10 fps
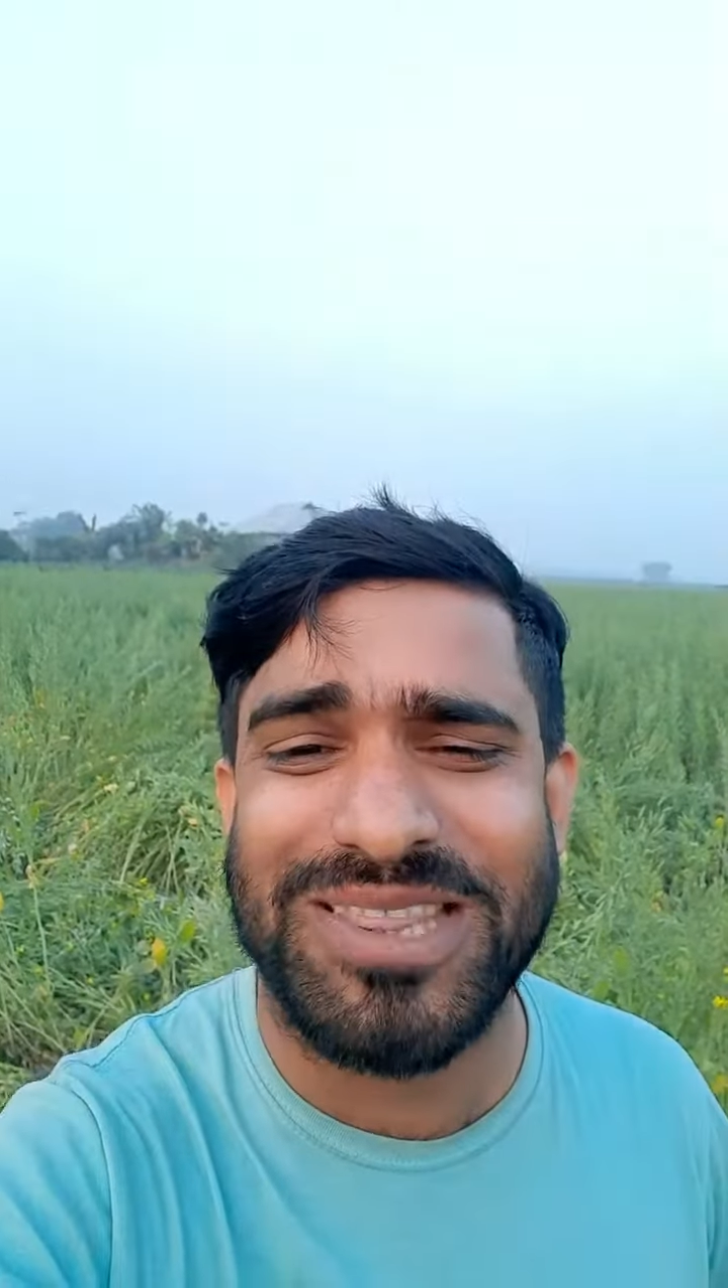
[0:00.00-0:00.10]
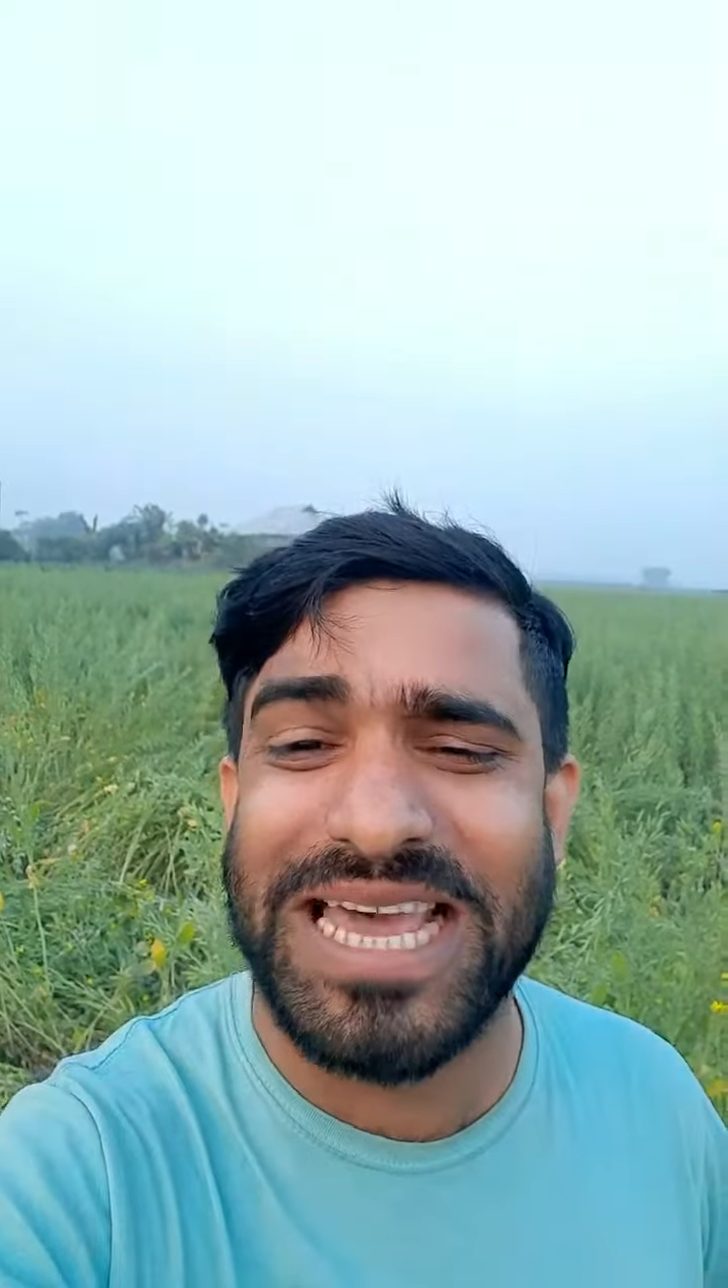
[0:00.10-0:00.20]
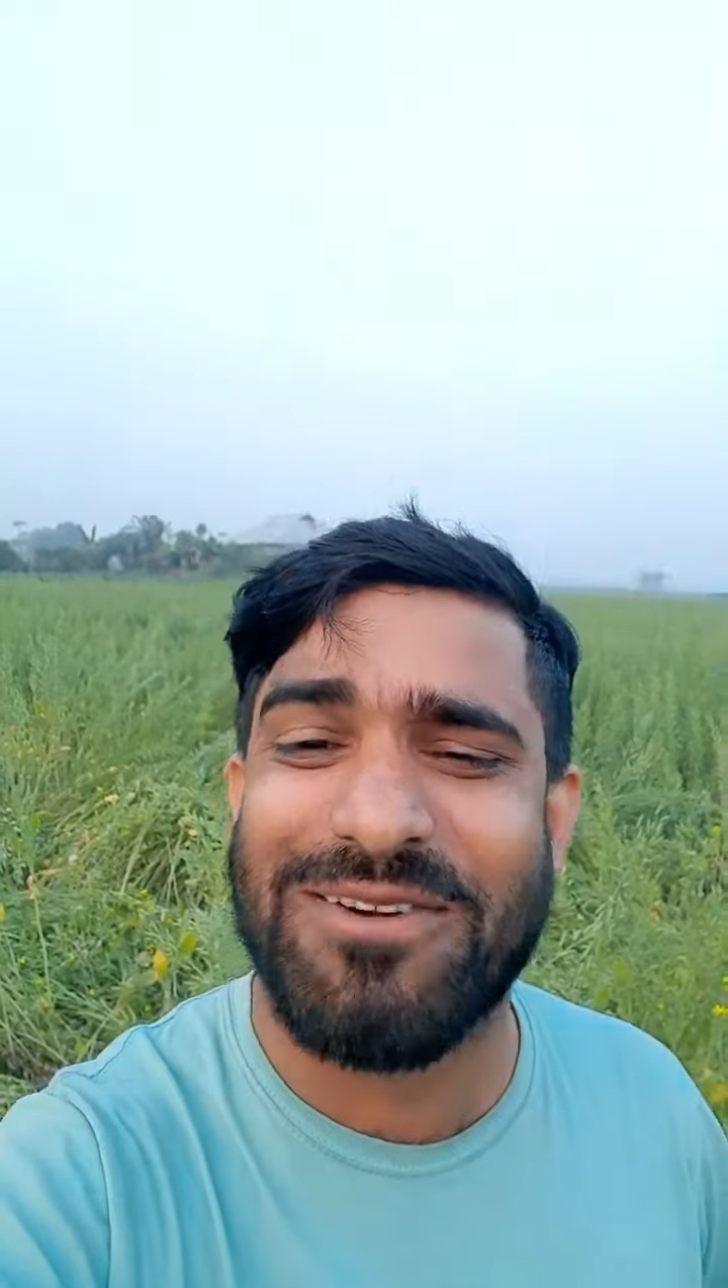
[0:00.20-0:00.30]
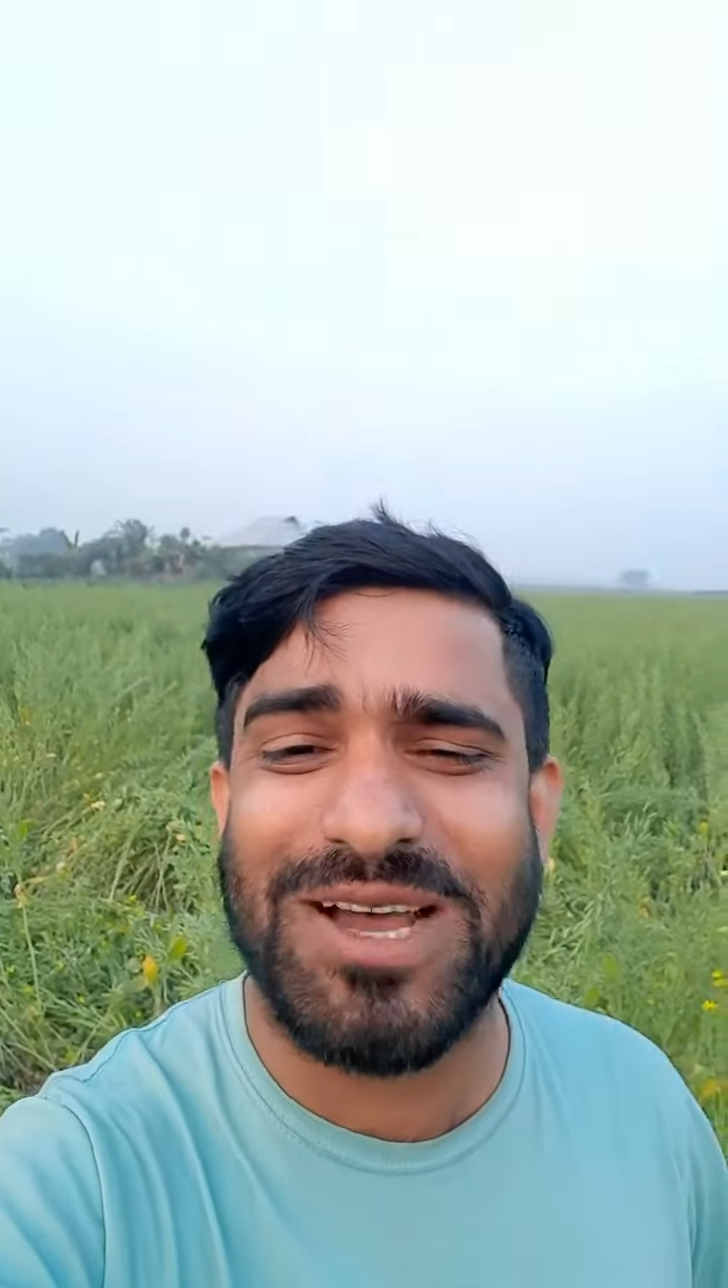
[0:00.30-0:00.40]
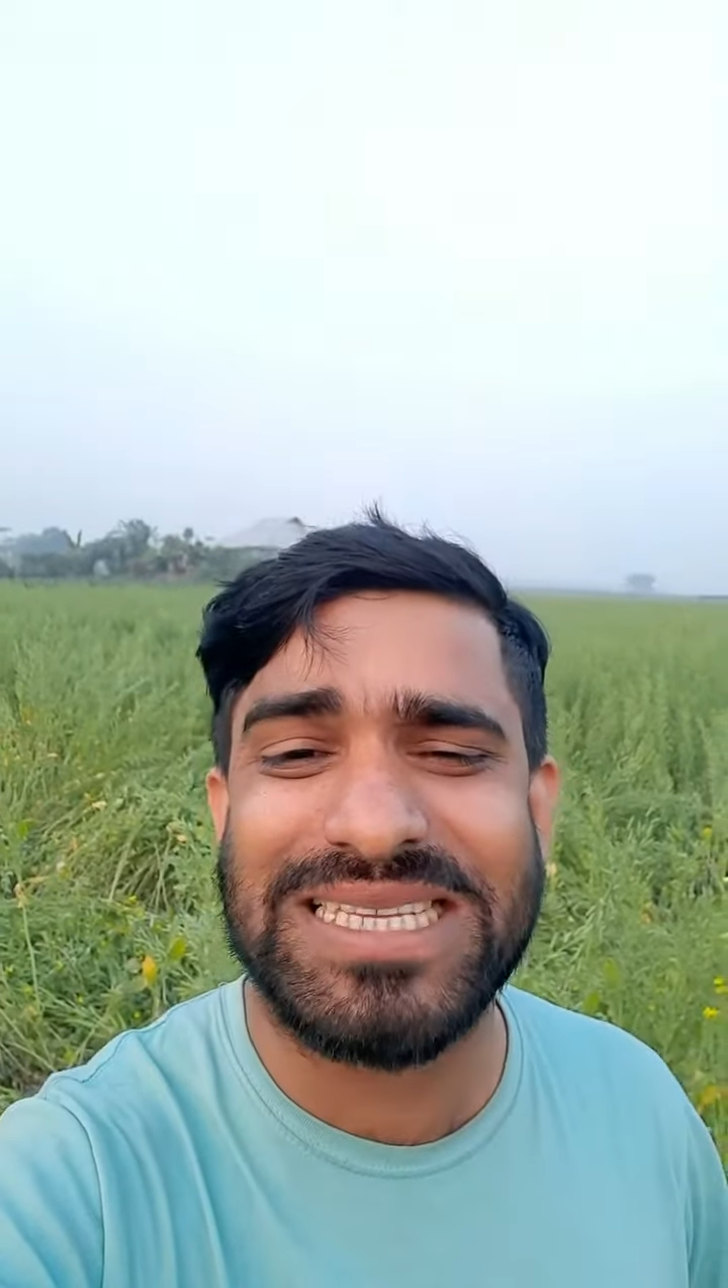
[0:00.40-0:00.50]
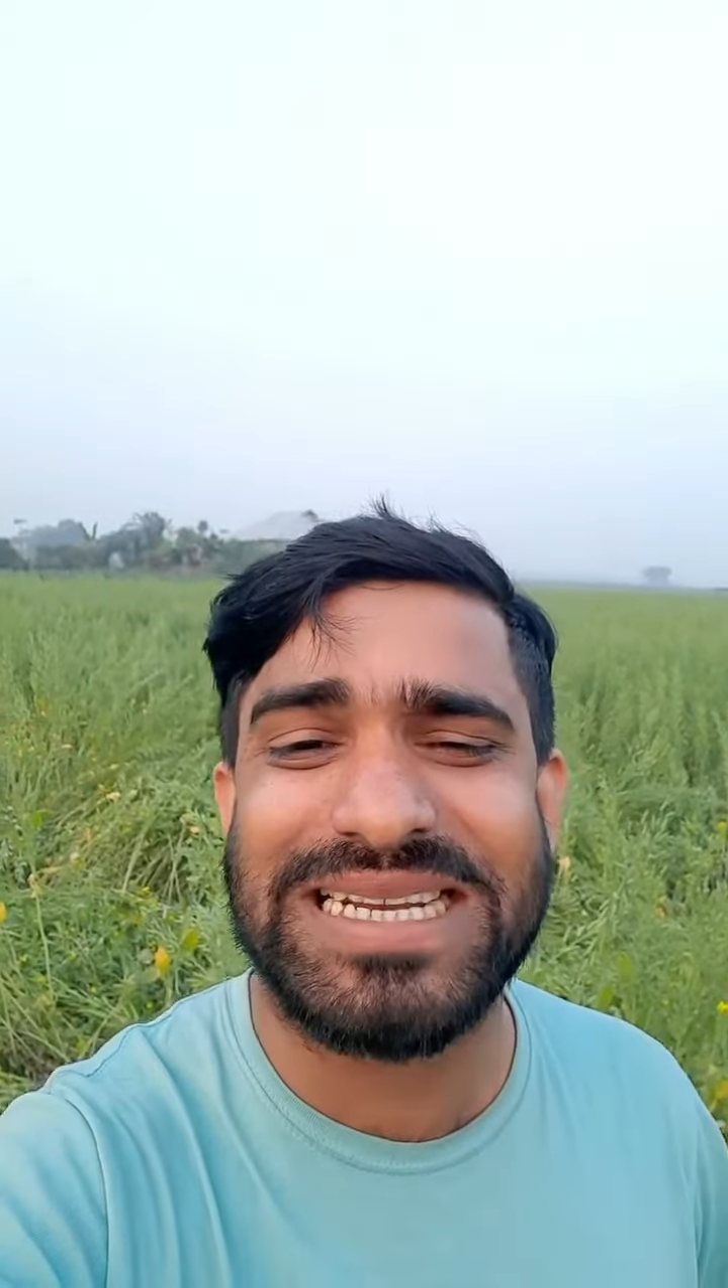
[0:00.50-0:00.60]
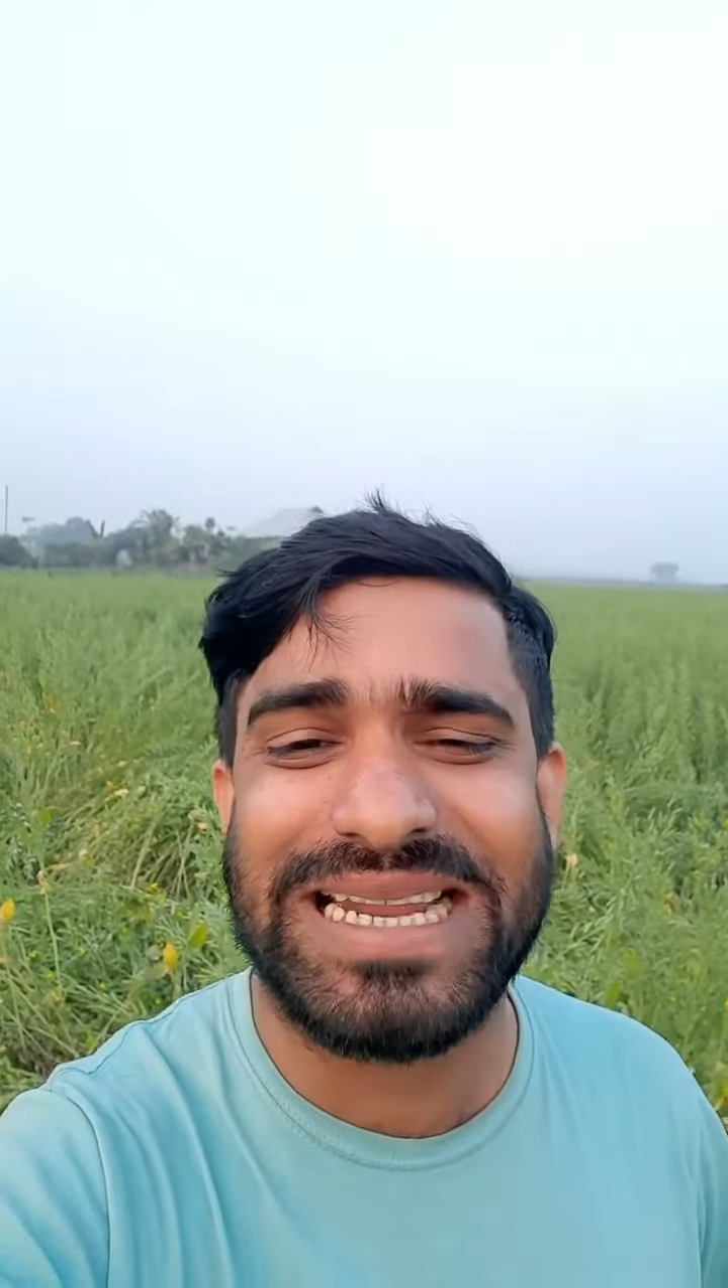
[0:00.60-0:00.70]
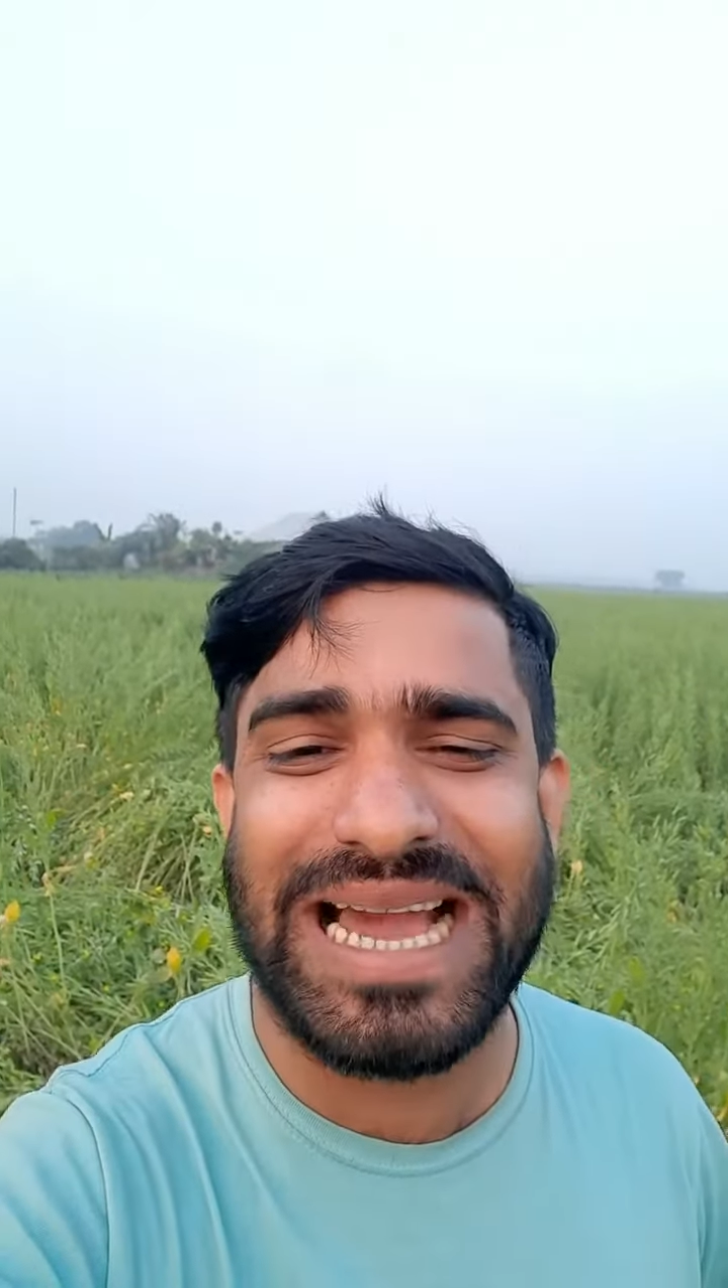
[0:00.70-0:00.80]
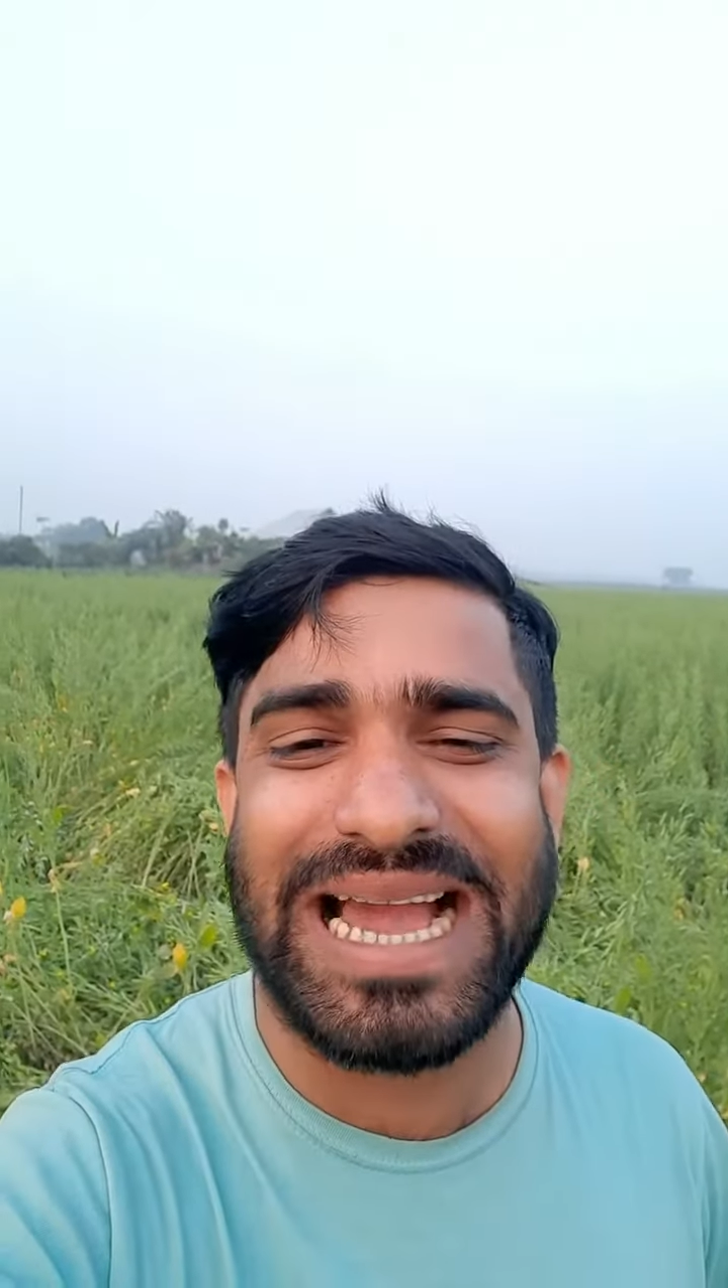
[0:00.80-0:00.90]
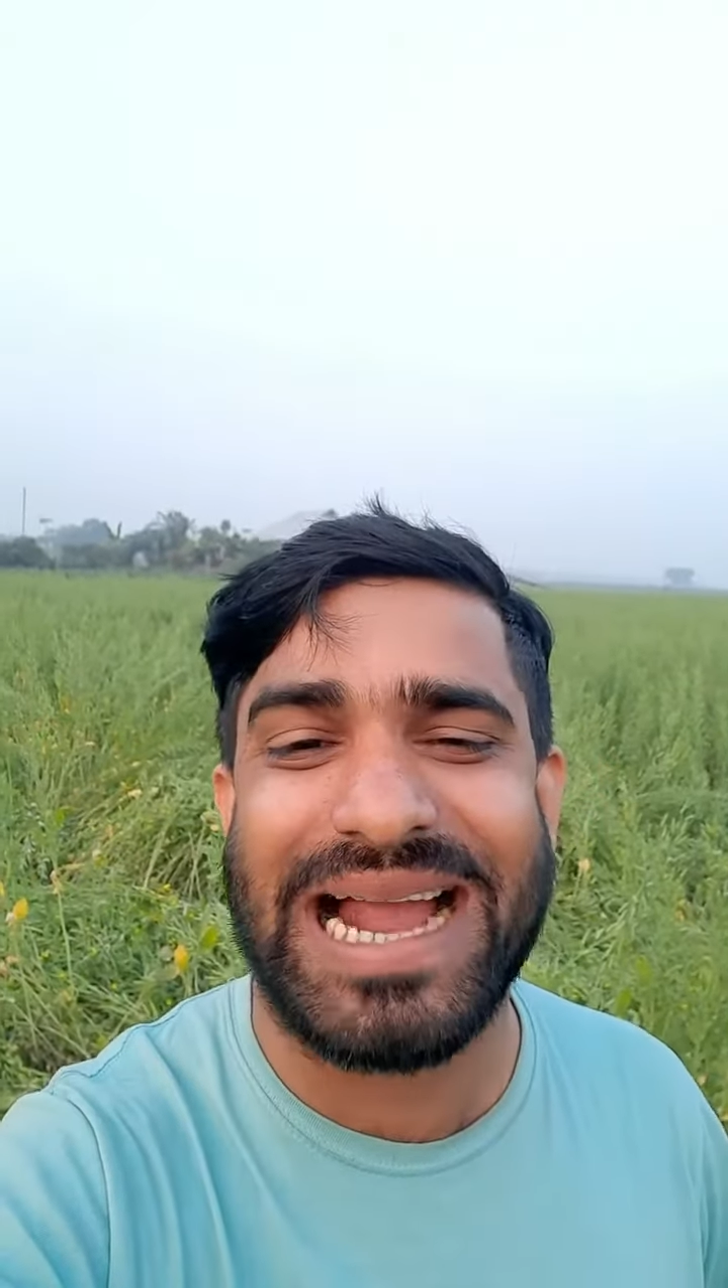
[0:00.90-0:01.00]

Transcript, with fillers: তেরো হাজার টাকা